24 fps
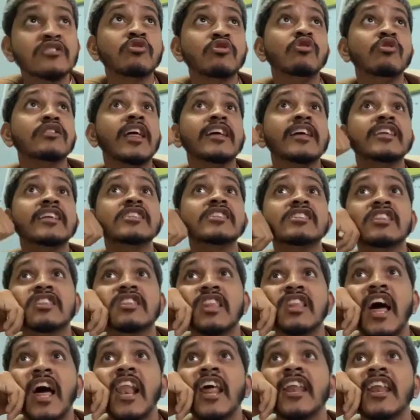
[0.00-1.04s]
बाथरूम का
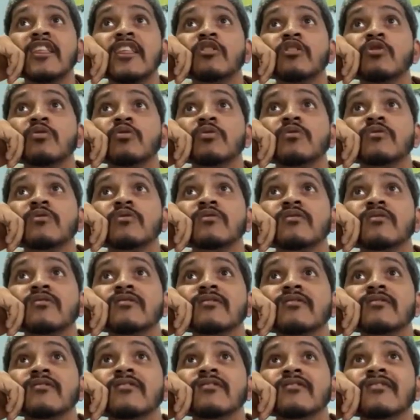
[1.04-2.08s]
दरवाज़ा तो खुलता नहीं
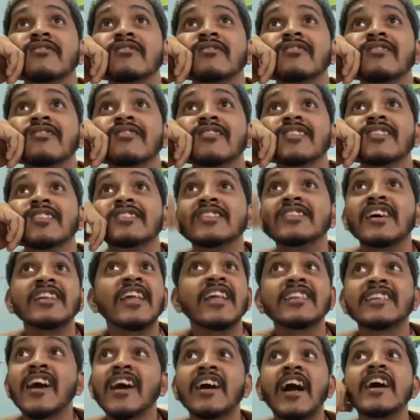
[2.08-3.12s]
ताला नहीं तो
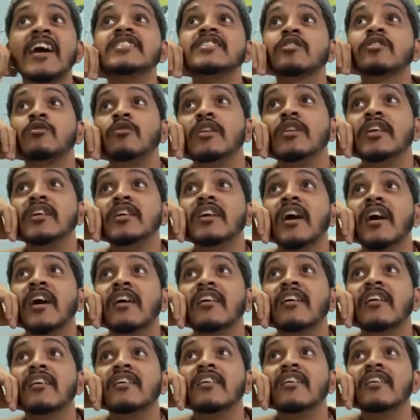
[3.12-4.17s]

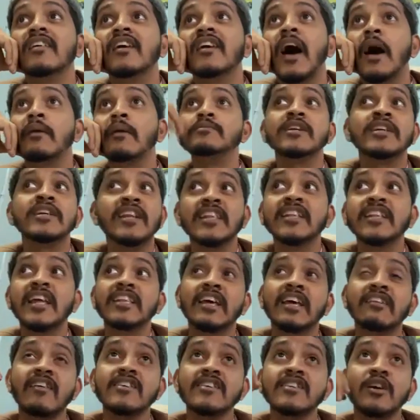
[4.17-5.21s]
जन्नत का कहां से खोलेंगे
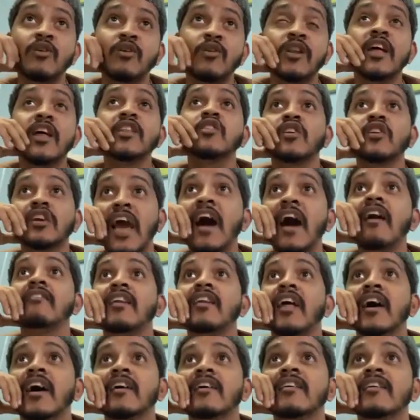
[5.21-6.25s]
अब जन्नत का
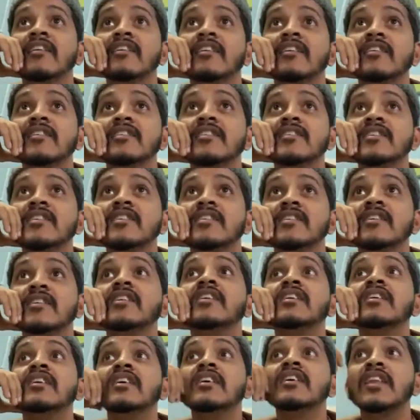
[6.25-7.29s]
दरवाज़ा खोलना तो क्या
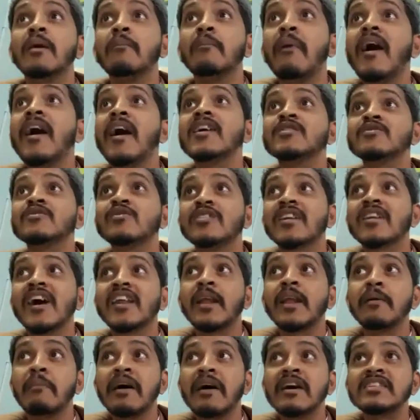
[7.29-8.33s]
होना
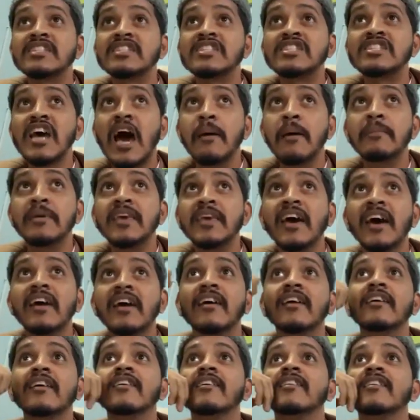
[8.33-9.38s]
नमाज होना
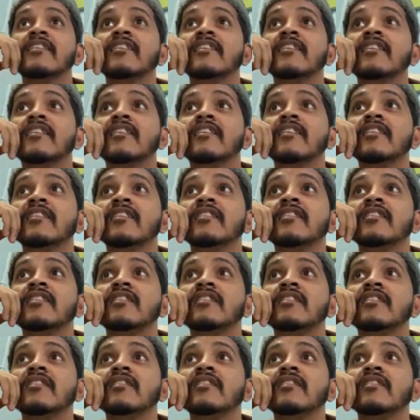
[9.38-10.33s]
नमाज चाबी है